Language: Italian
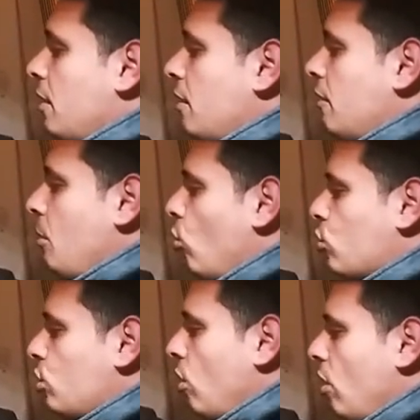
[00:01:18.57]
vi
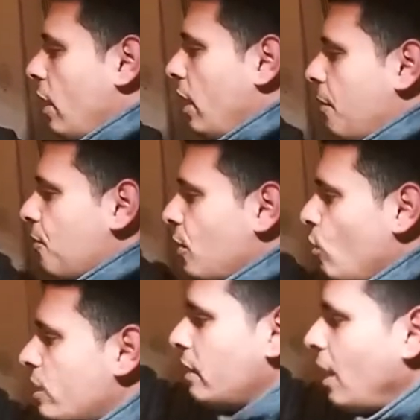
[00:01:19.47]
mostro che
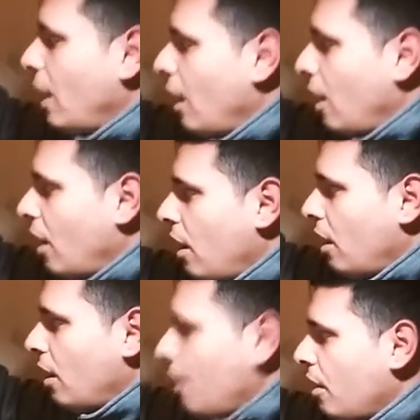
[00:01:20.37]
questa